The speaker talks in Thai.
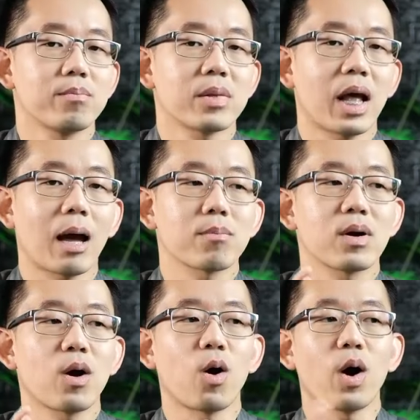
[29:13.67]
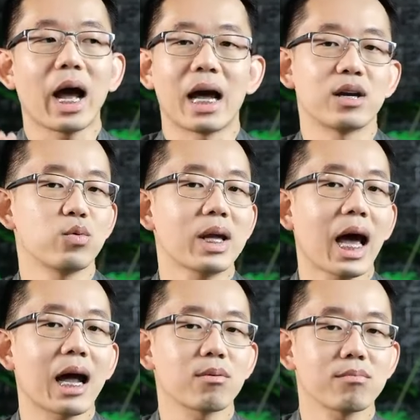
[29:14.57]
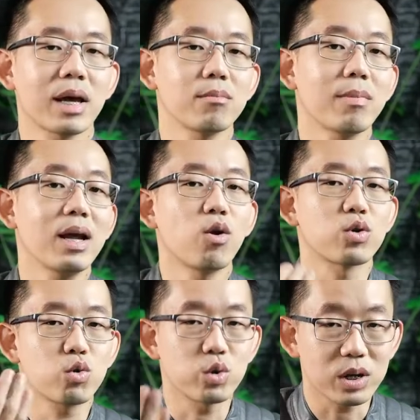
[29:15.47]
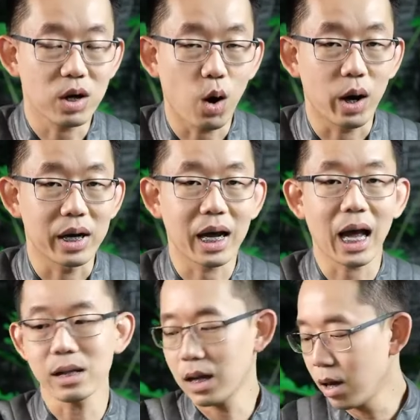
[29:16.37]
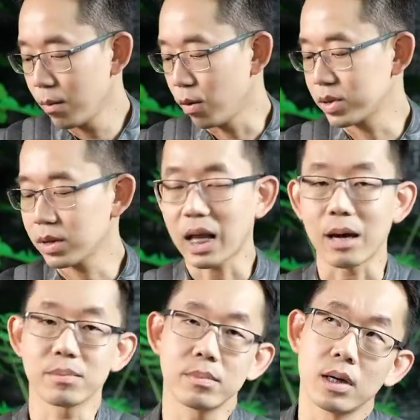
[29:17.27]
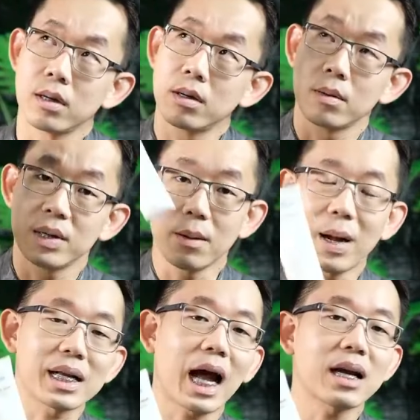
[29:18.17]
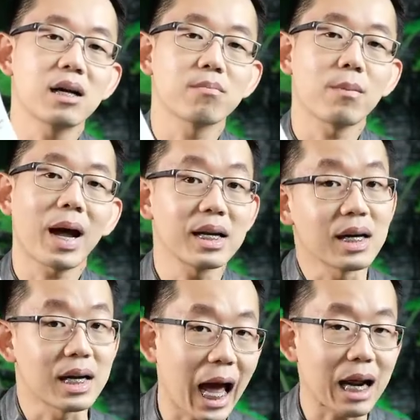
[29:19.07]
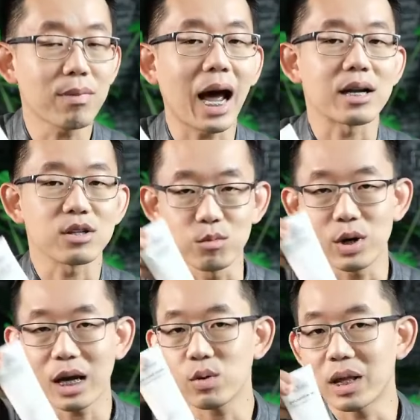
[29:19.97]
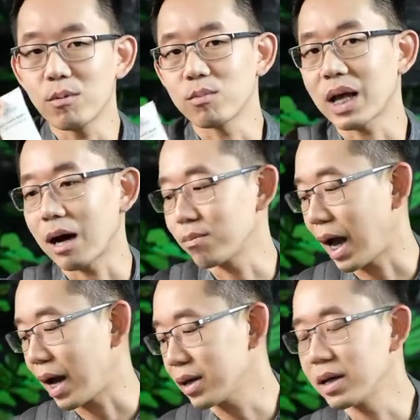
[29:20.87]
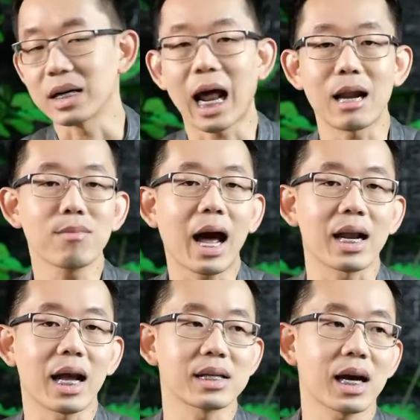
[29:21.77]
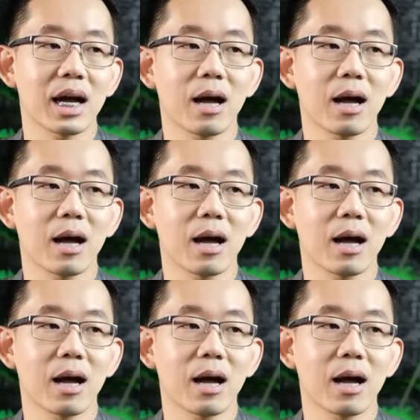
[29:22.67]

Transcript: นะครับขออนุญาตไม่ลงทุนก่อนดังนั้นผมสั่งผลิตภัณฑ์ครั้งหนึ่งประมาณ1ล้านบาทสมมตินะตัวนี้ผมสั่งมา1ล้านบาทอาจจะ